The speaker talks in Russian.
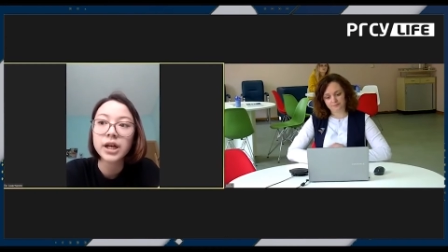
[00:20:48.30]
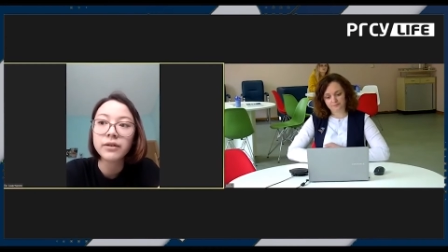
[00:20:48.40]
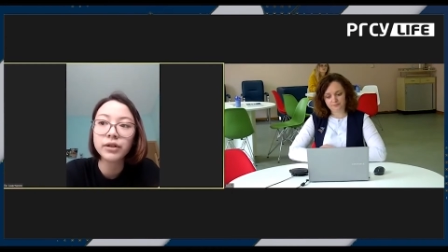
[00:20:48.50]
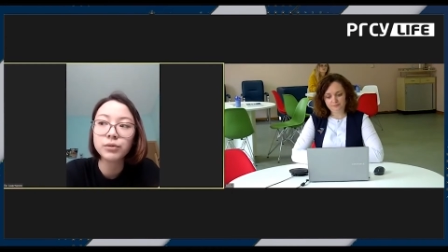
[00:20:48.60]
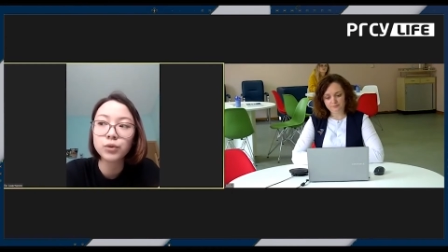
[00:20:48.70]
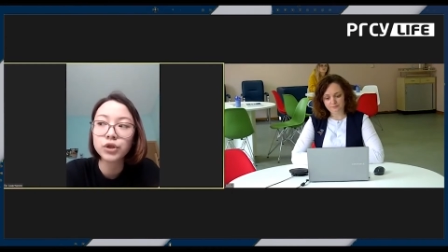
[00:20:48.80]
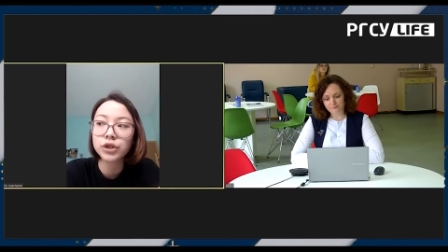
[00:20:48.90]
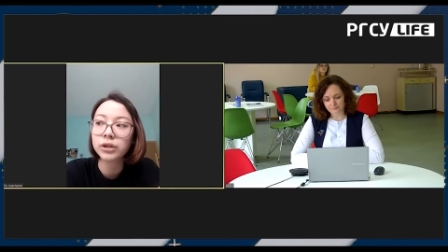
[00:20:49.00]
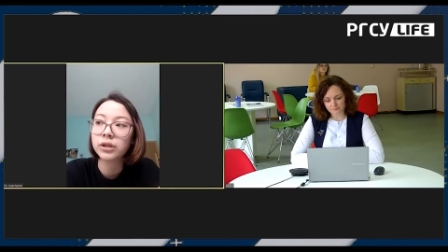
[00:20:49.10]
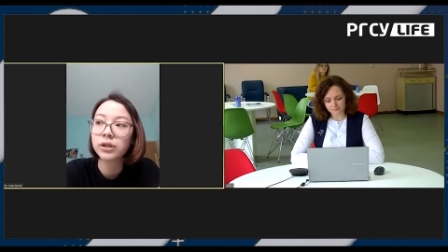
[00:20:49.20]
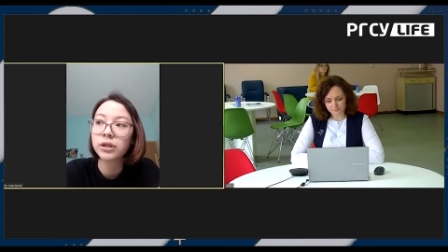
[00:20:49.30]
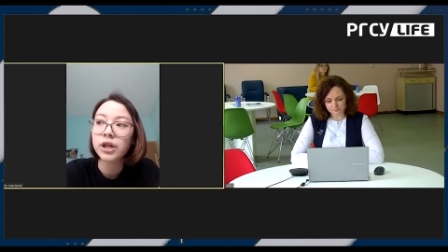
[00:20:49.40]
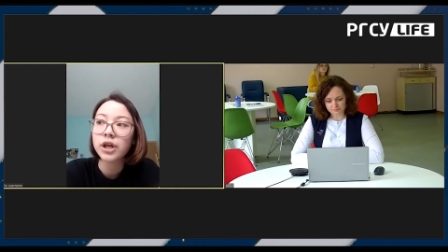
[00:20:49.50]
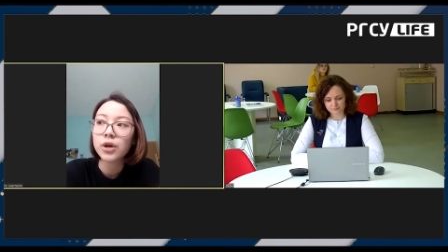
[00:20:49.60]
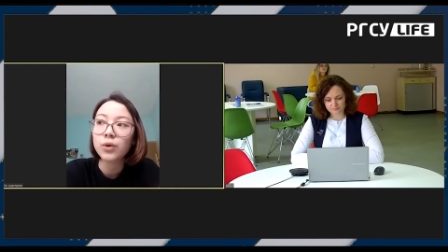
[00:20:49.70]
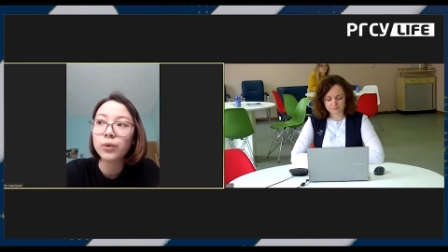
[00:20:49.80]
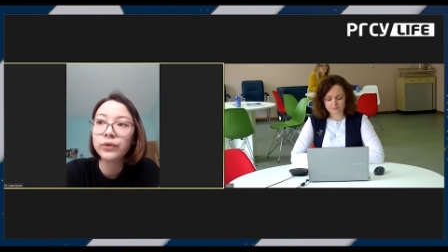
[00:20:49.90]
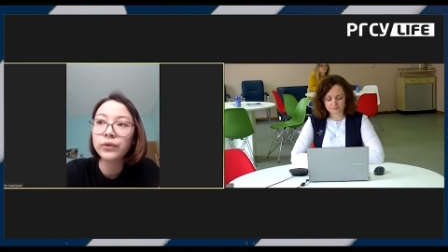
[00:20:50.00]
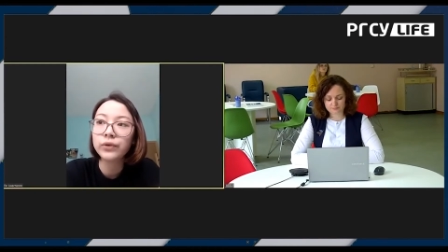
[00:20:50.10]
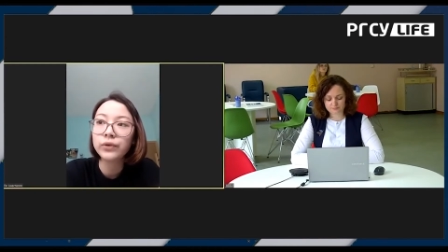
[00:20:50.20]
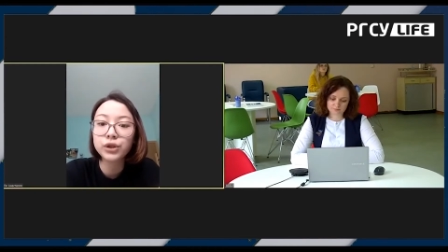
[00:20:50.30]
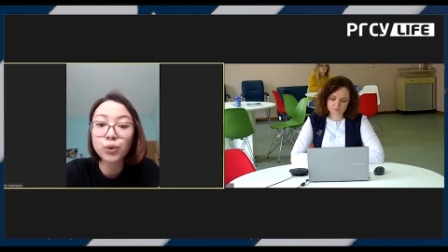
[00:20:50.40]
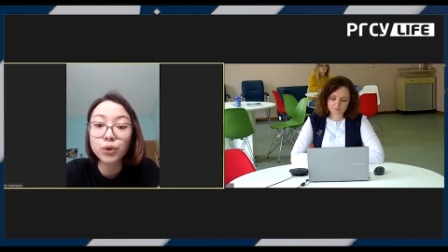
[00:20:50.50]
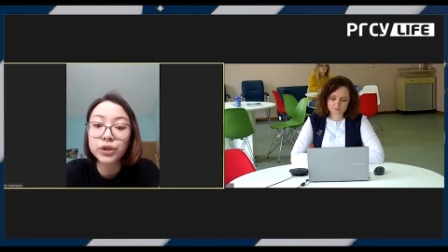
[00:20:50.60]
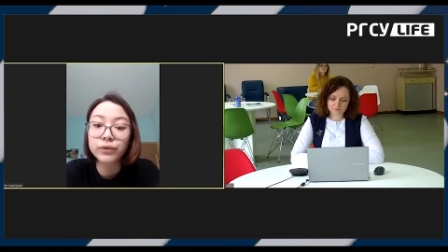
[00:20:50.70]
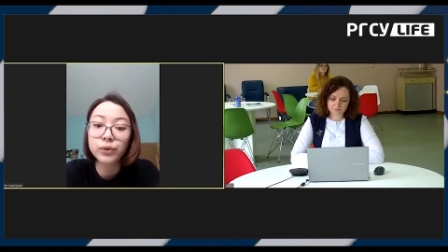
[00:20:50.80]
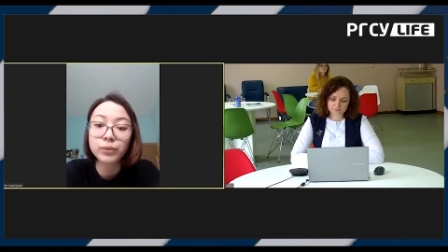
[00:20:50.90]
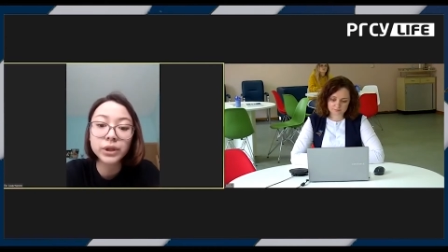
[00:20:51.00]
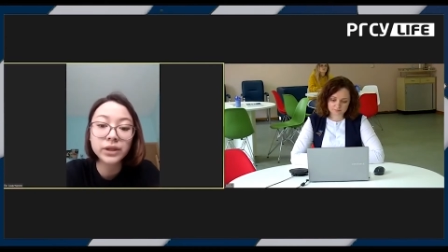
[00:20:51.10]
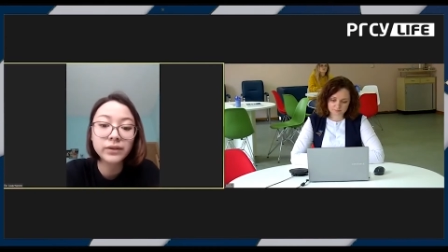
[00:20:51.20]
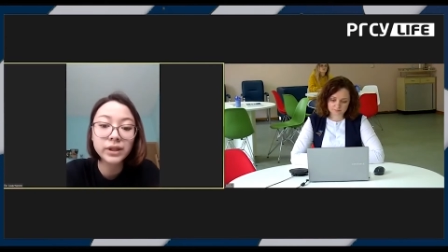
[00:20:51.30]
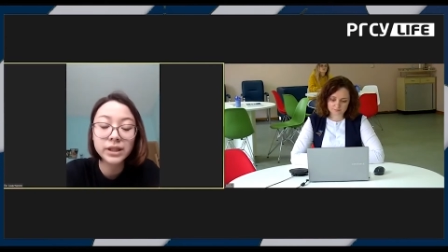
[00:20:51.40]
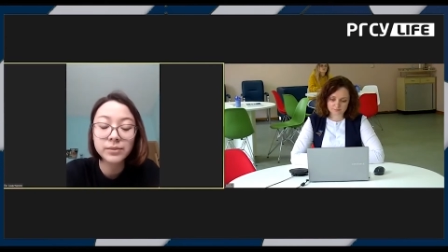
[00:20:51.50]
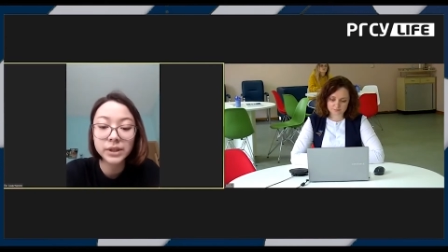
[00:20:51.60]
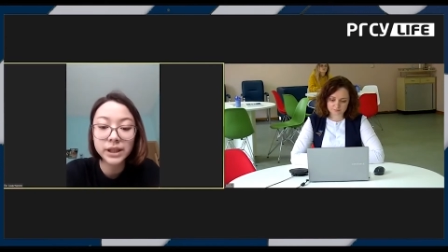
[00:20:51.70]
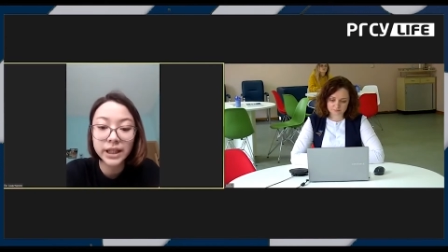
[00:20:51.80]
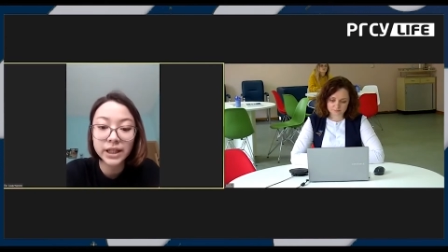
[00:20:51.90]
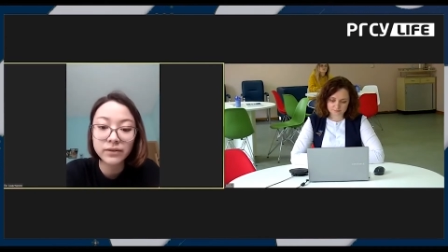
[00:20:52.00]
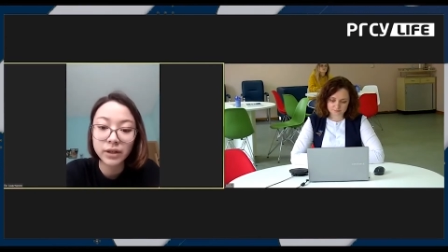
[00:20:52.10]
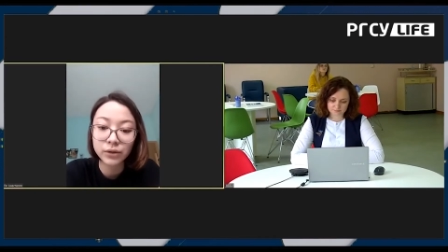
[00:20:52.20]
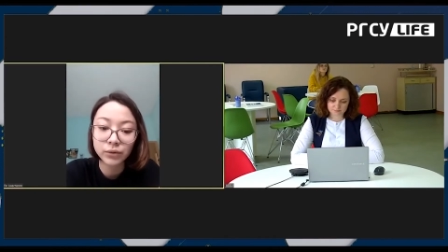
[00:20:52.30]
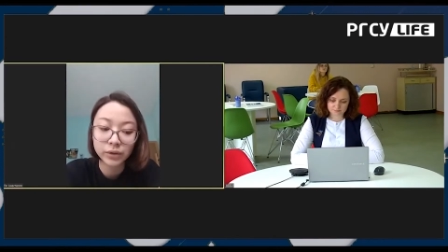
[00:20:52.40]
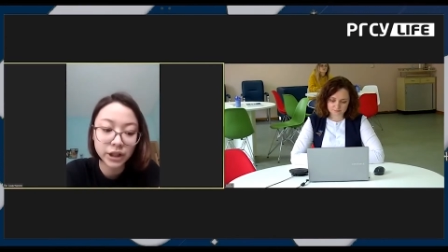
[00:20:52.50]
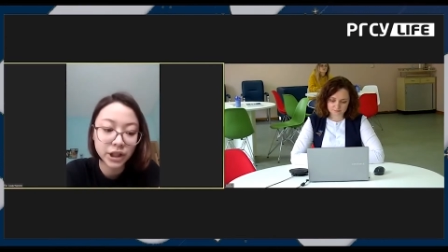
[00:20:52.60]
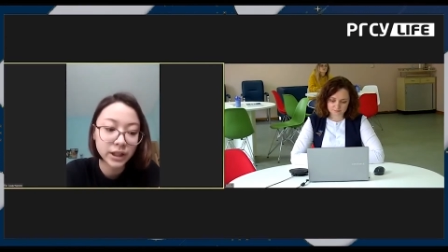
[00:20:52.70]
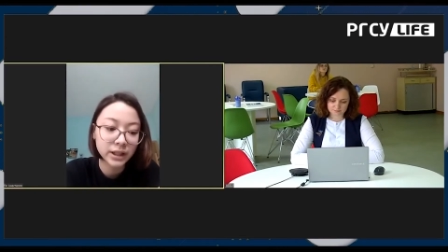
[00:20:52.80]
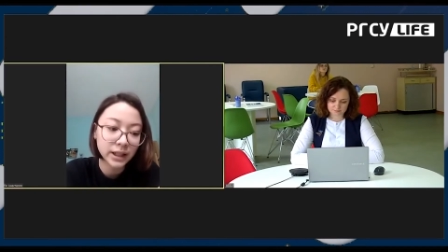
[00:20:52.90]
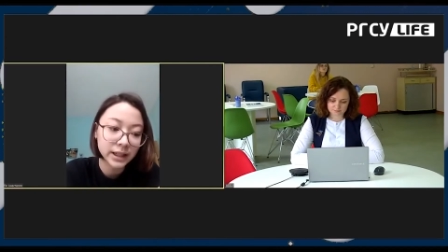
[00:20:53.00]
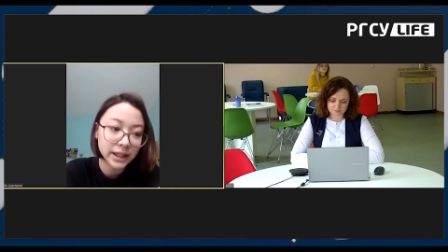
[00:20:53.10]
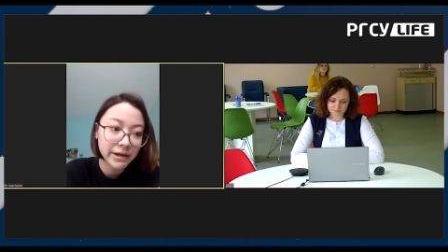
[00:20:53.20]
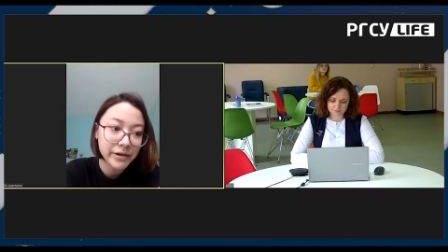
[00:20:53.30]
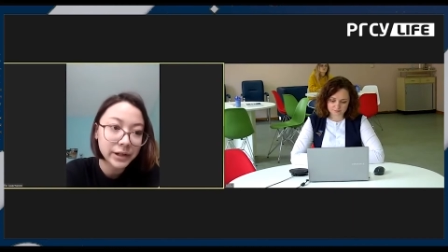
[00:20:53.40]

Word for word: возможно, увидеть то, чего мы не видим здесь, в родной нашей стране,